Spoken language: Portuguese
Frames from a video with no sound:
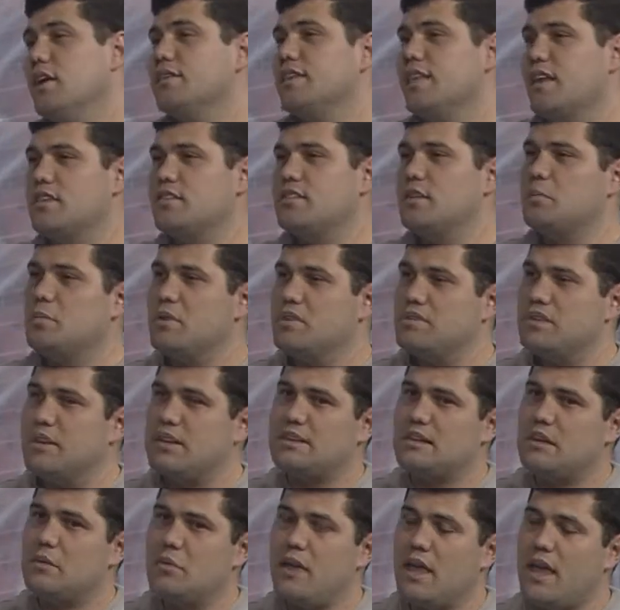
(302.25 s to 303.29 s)
tem que ser
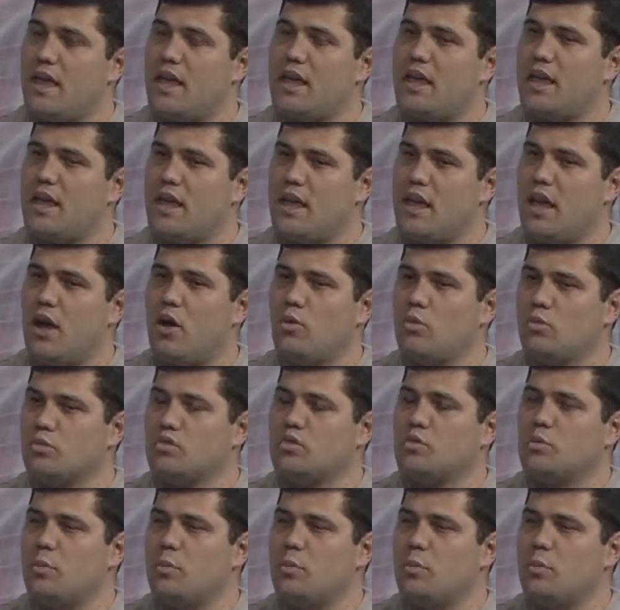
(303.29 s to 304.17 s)
pensado também em alguns